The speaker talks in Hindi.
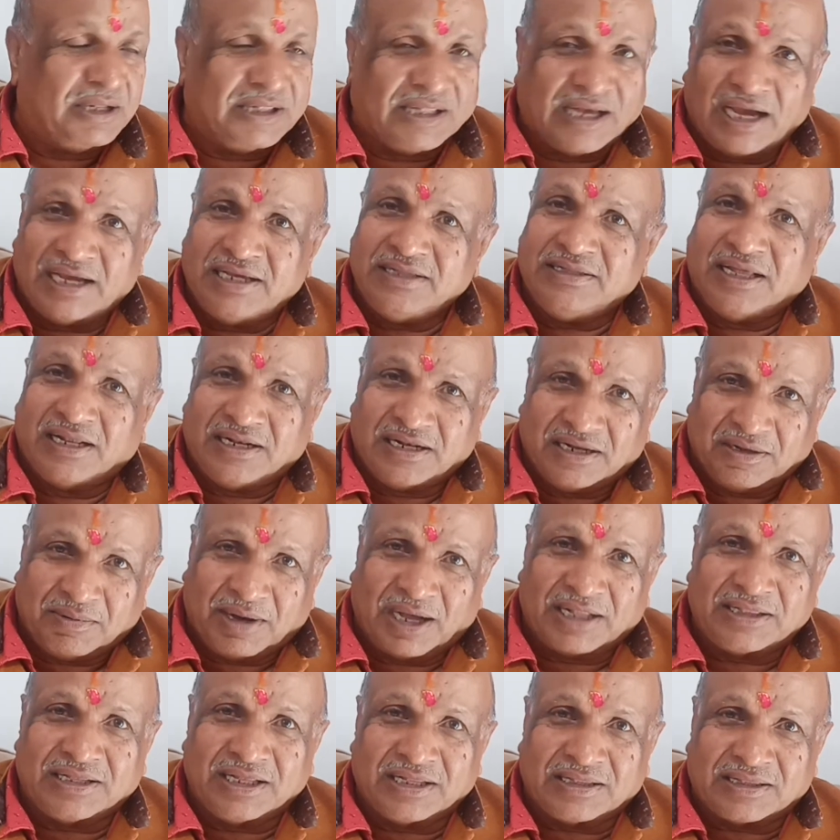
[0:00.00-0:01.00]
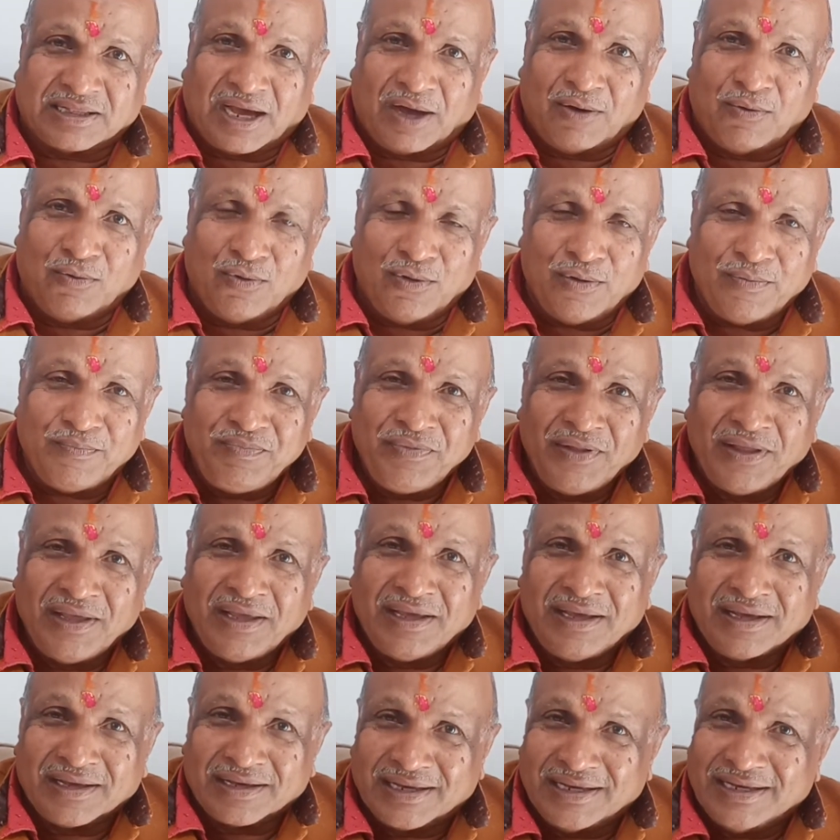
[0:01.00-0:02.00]
बधाई धन्यवाद देता हूँ
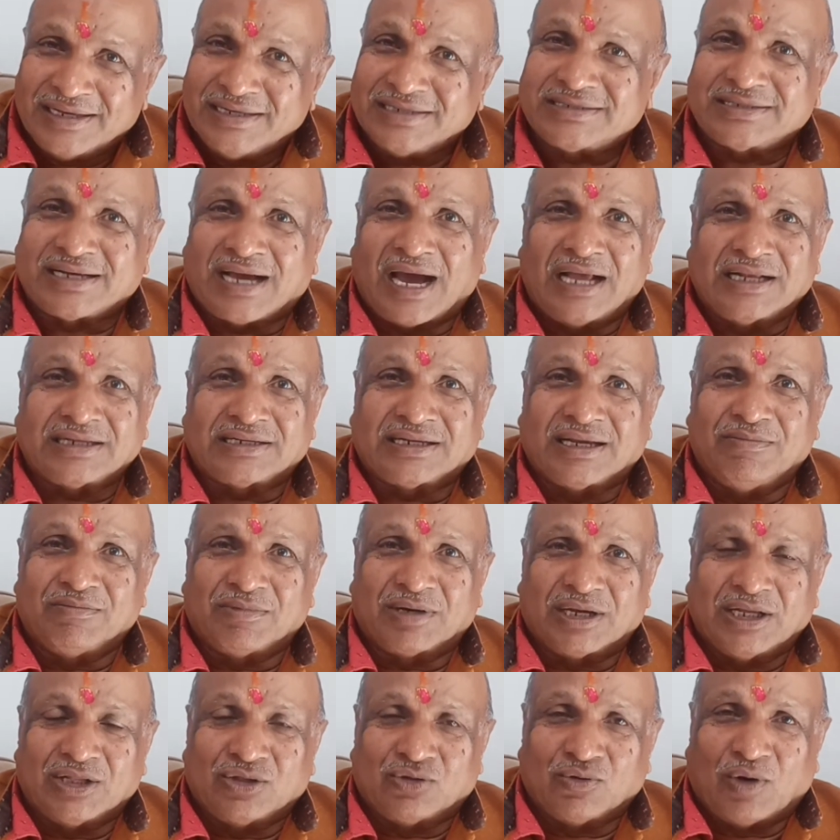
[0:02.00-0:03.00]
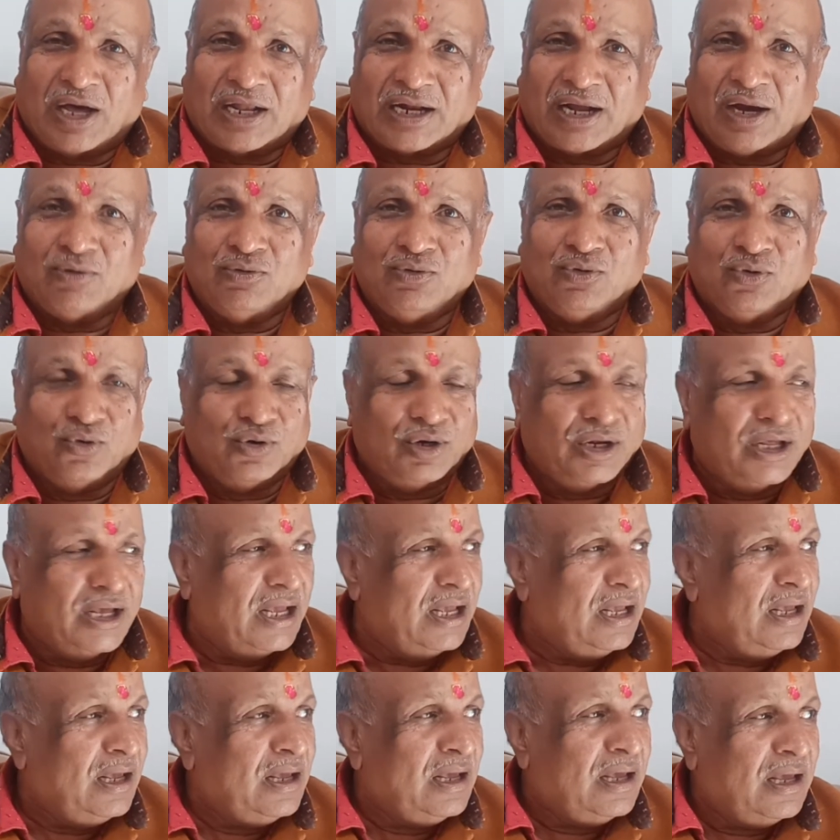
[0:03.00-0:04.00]
कि इस कार्यक्रम के द्वारा उन्होंने
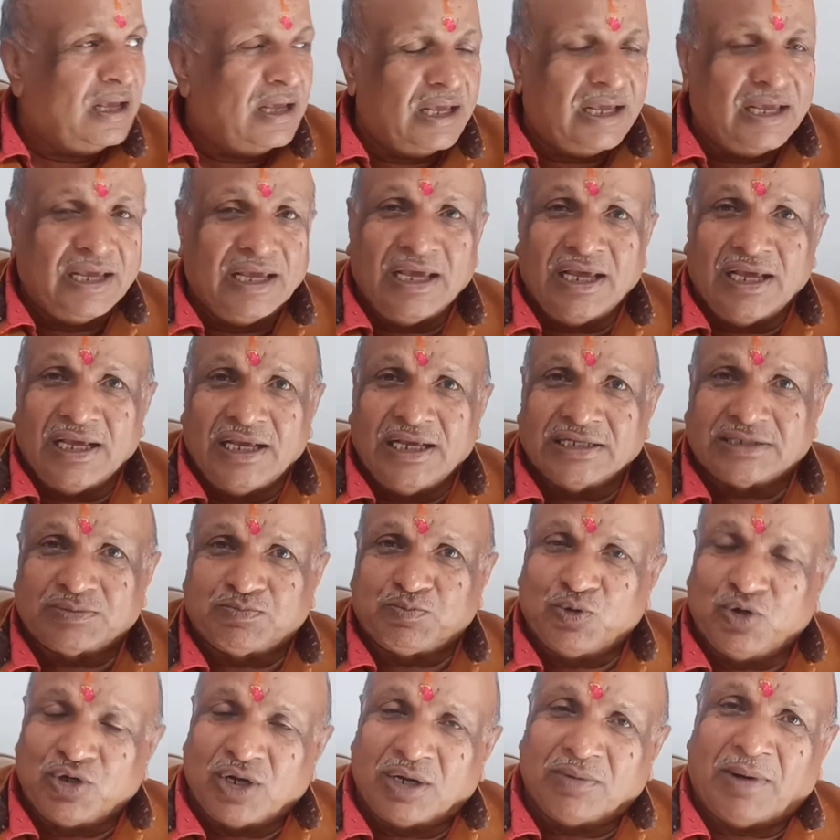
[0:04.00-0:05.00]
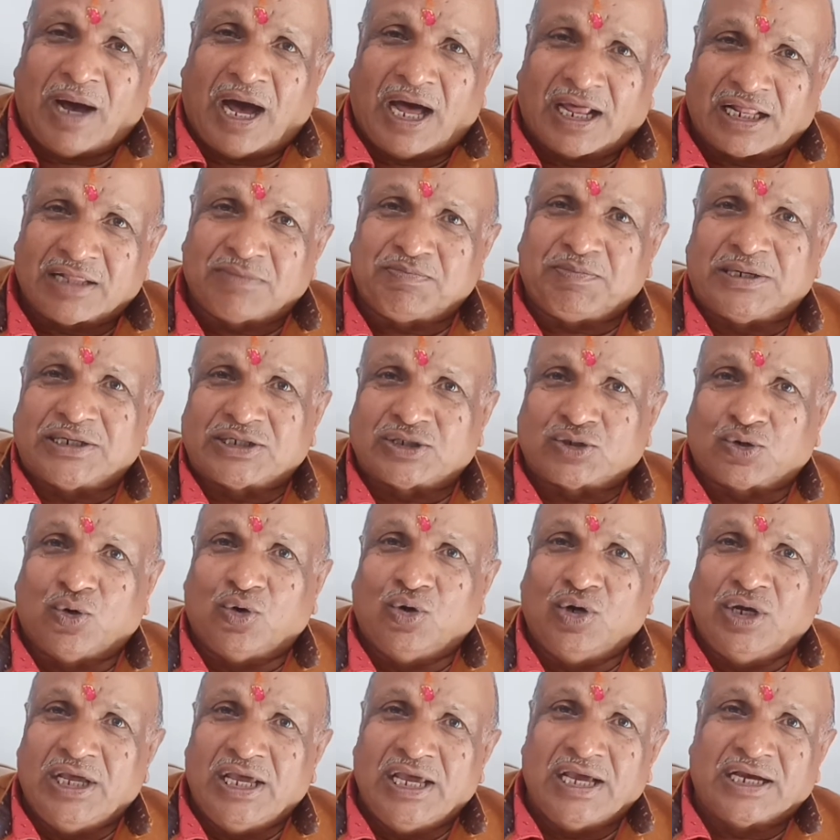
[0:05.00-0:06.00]
ए, इस पूरे भारतवर्ष
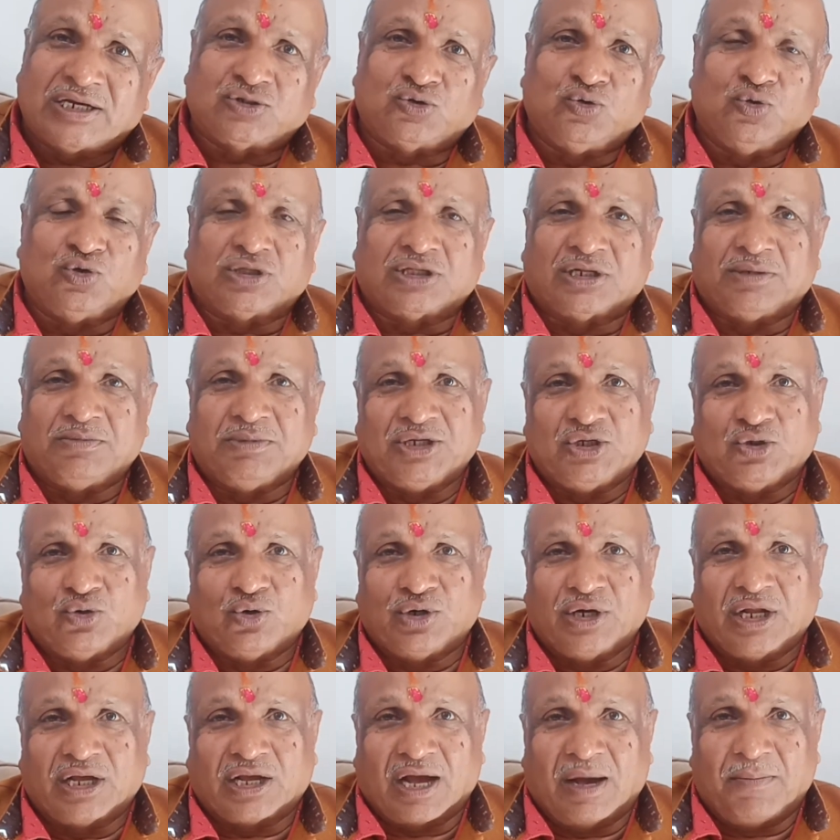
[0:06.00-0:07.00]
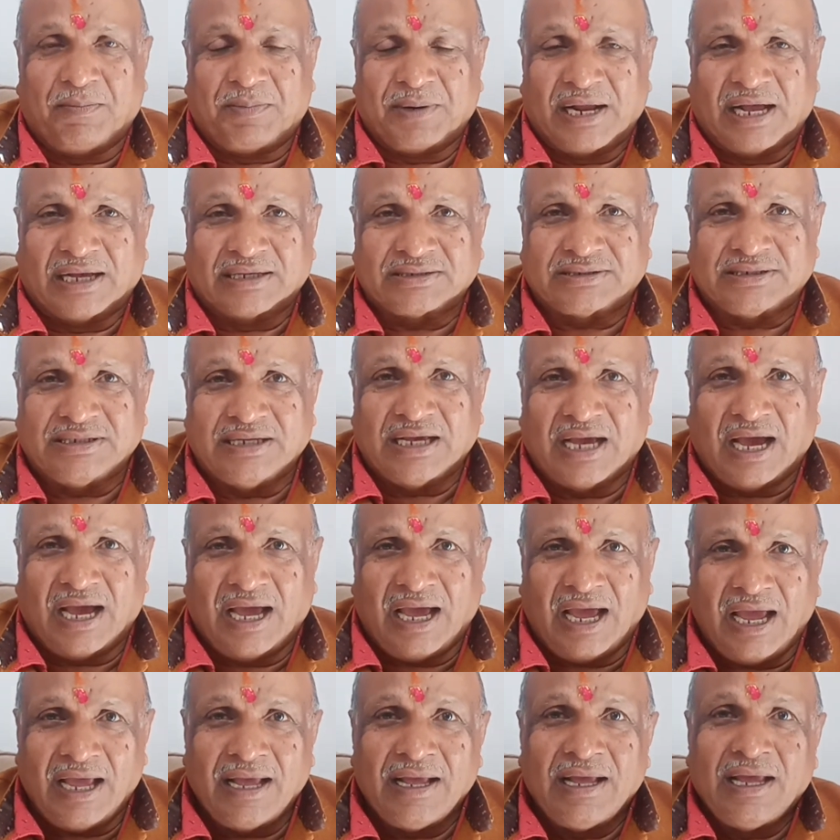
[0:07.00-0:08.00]
को एक सूत्र में जोड़ने का प्रयास किया
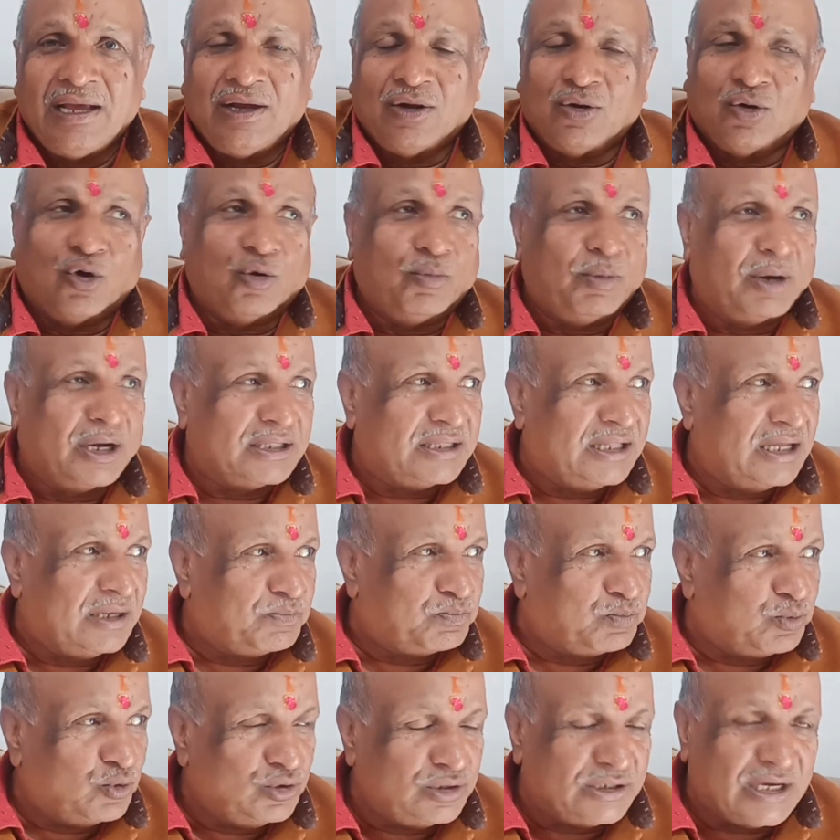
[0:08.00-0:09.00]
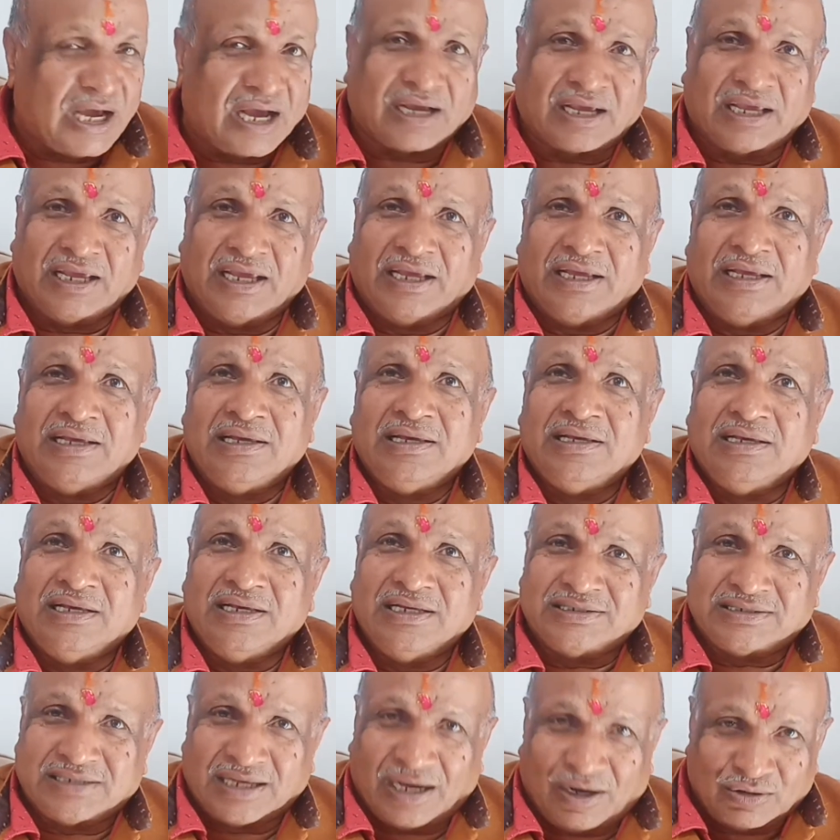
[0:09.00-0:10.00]
है गोवर्धन पूजा के
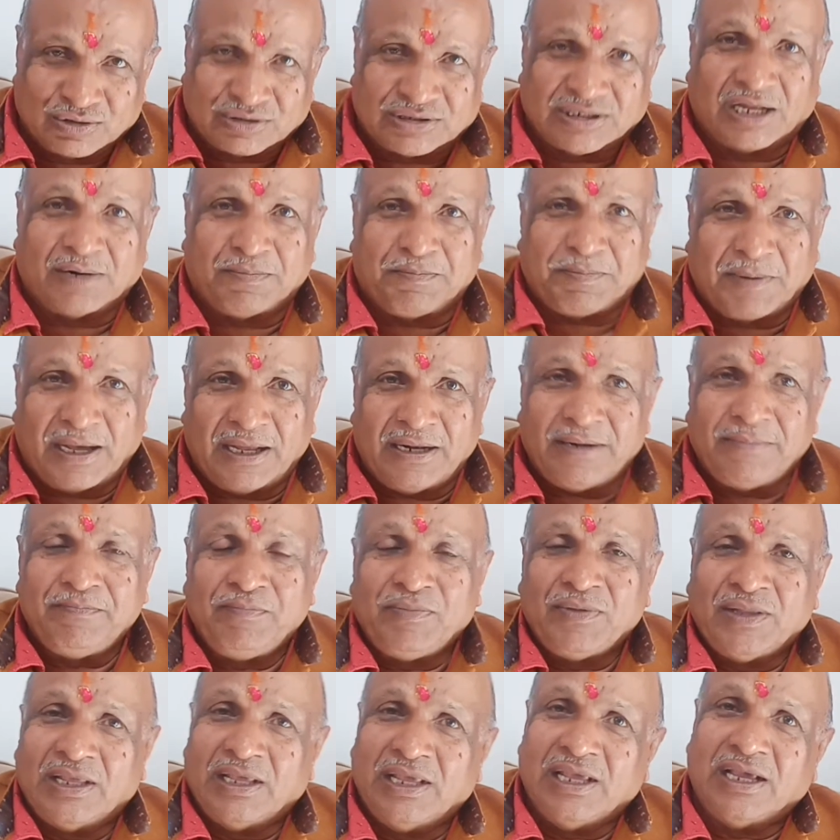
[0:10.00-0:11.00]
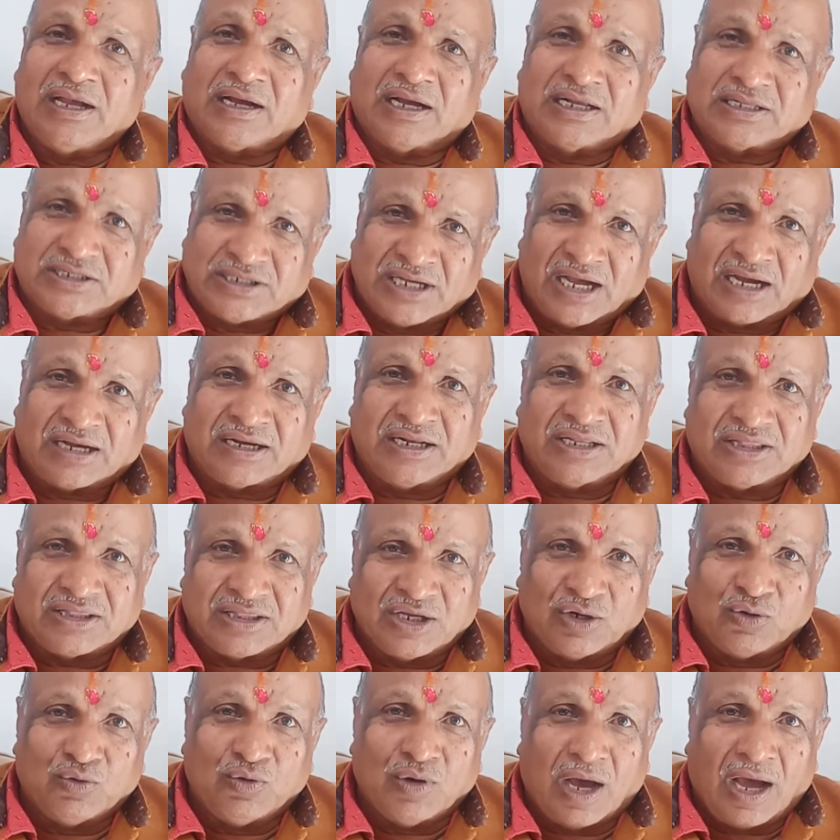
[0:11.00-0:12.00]
इस अवसर पर एक अच्छा
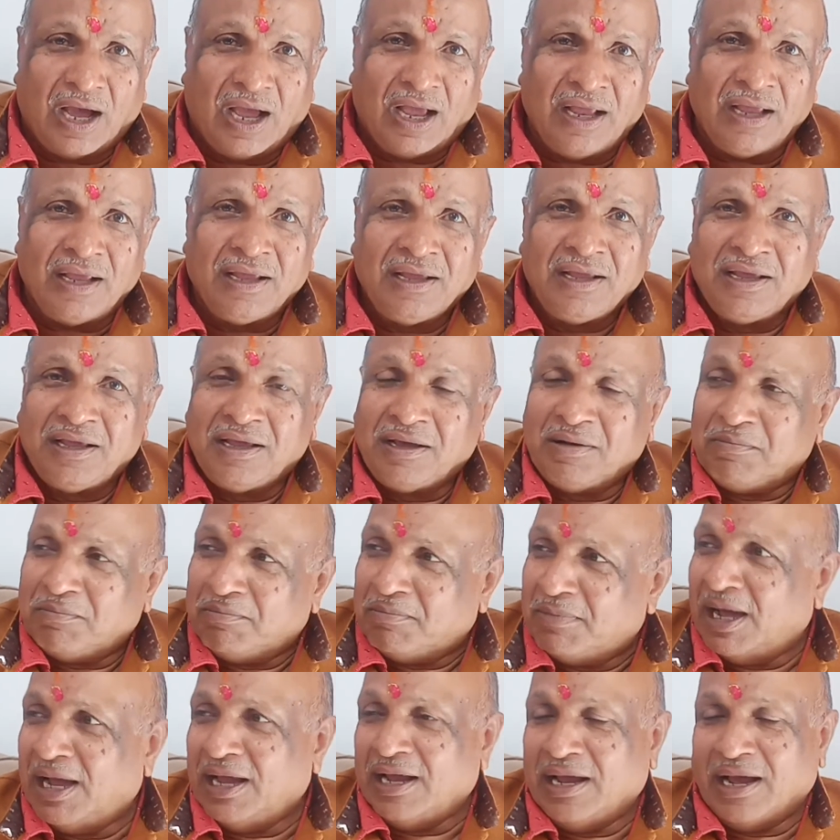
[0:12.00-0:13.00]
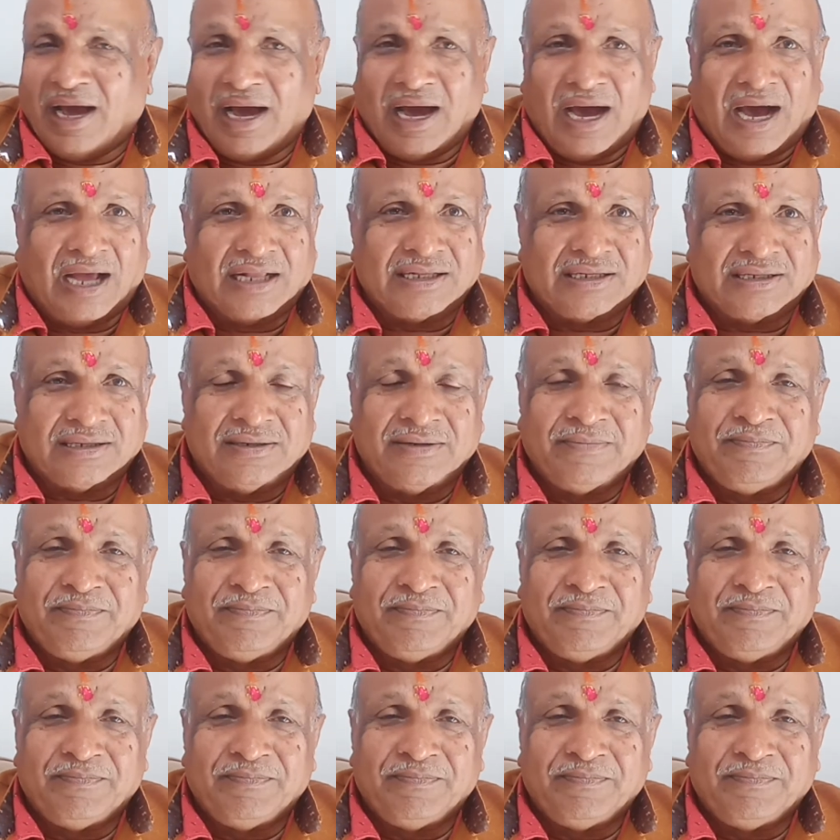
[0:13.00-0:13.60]
कृत्य हुआ है मैं आज